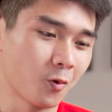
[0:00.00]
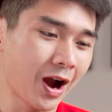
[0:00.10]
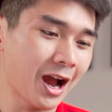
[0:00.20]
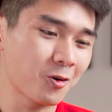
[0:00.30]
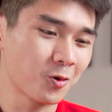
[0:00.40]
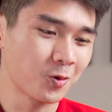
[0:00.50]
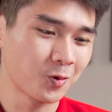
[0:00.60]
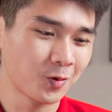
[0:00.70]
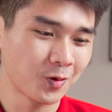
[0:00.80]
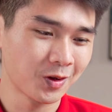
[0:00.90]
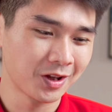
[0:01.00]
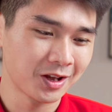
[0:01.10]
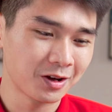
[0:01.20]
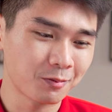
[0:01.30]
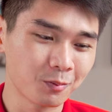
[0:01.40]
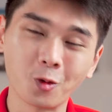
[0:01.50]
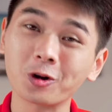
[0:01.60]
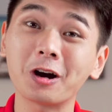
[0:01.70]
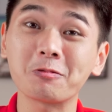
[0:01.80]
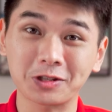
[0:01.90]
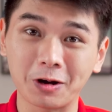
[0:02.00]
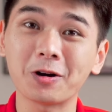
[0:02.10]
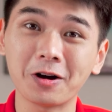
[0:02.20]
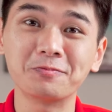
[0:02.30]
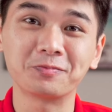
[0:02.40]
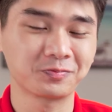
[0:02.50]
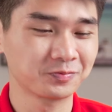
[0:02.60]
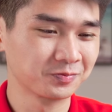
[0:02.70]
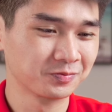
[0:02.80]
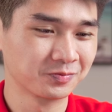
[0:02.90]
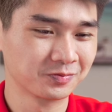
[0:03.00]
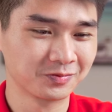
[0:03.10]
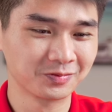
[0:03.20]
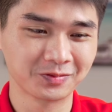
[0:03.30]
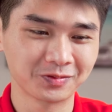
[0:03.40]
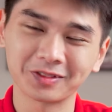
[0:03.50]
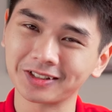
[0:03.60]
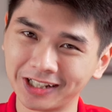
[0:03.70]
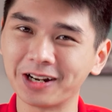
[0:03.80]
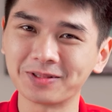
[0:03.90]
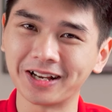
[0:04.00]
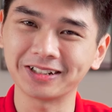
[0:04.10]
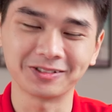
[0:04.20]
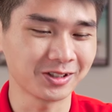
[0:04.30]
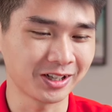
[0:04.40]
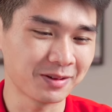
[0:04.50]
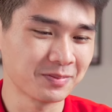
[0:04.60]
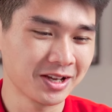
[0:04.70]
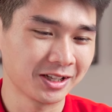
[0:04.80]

Wow. 4060 rất hấp dẫn đúng không anh em